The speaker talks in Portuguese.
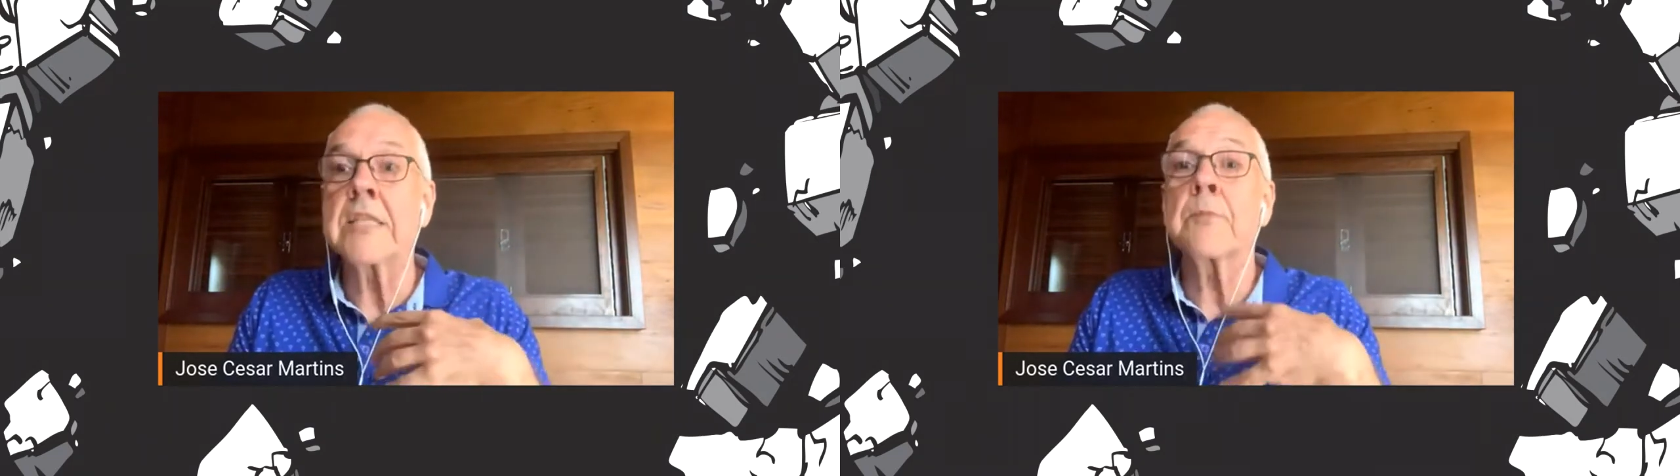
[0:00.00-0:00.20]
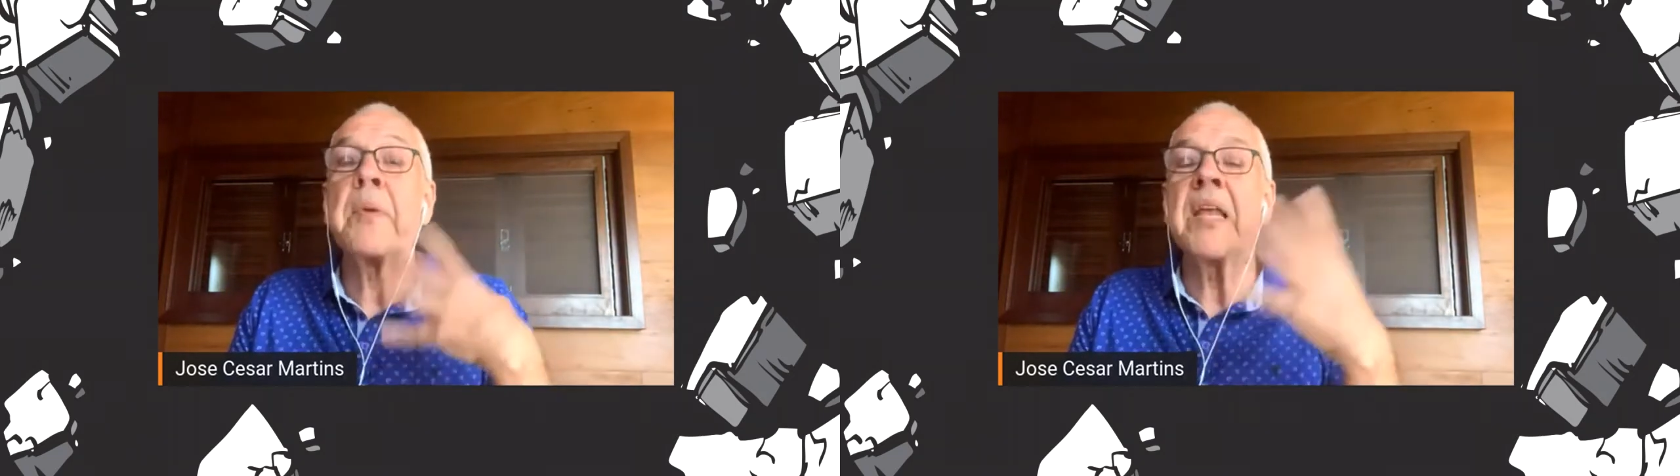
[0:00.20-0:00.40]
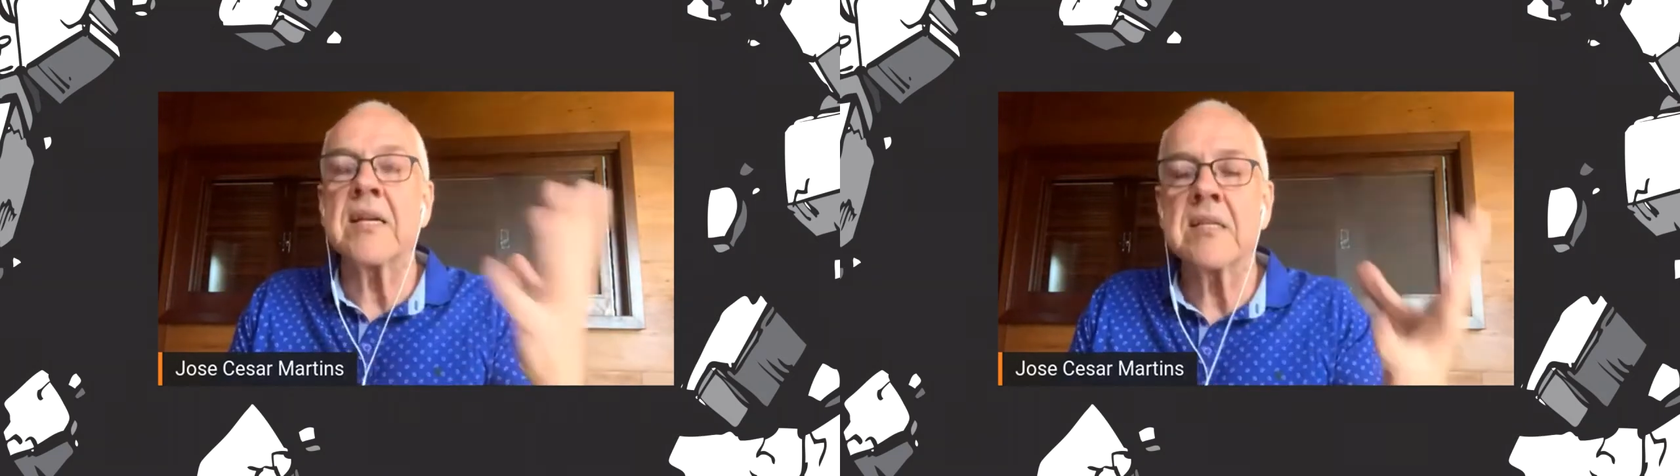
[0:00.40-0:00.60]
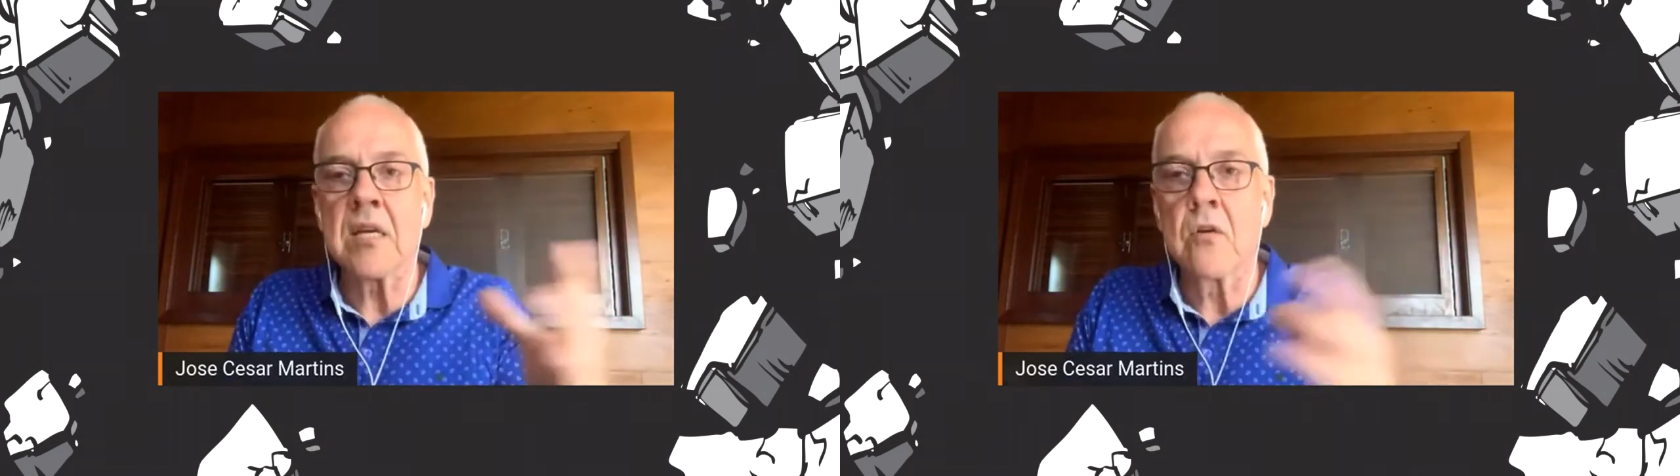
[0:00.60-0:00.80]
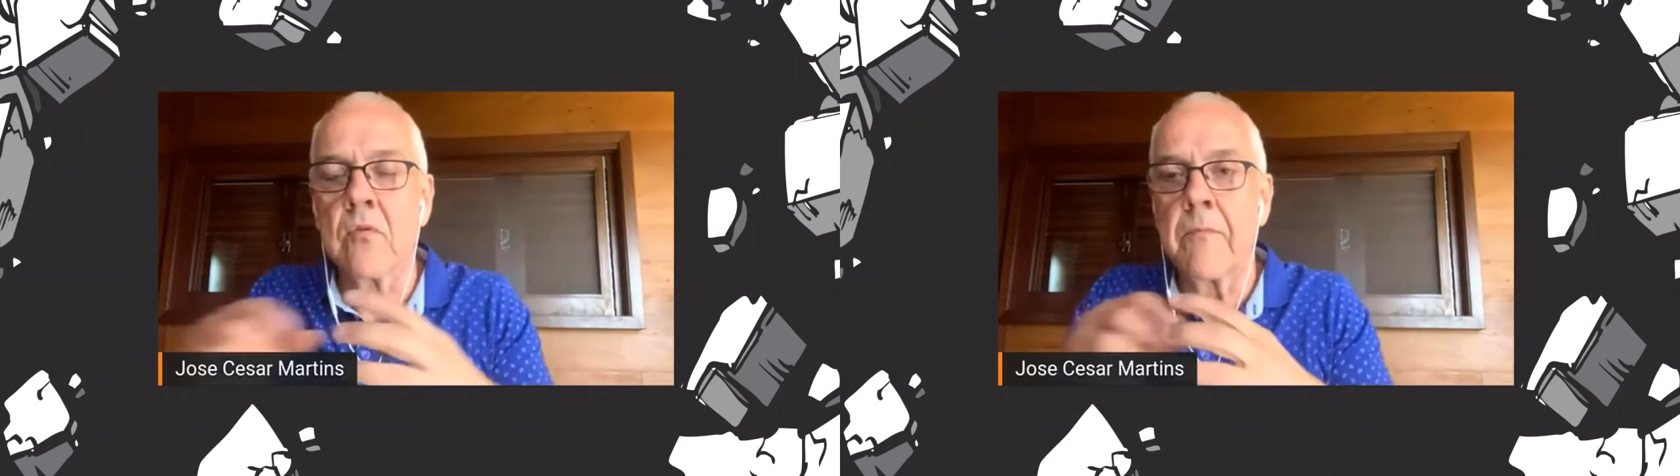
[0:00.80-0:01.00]

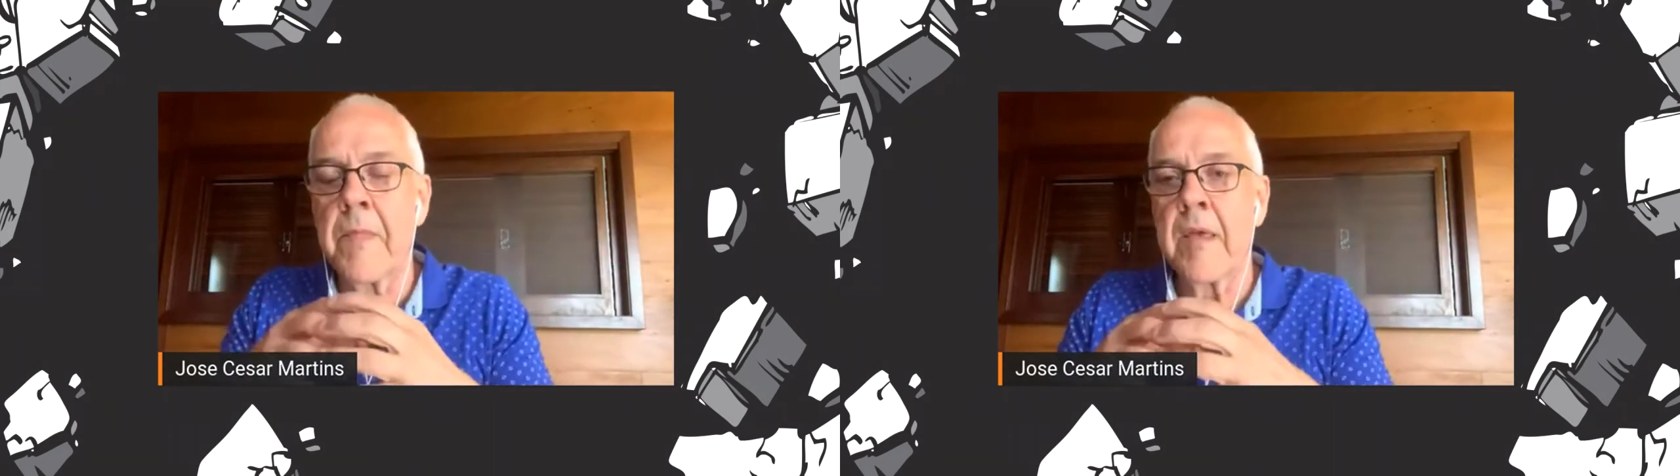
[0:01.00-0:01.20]
aspiração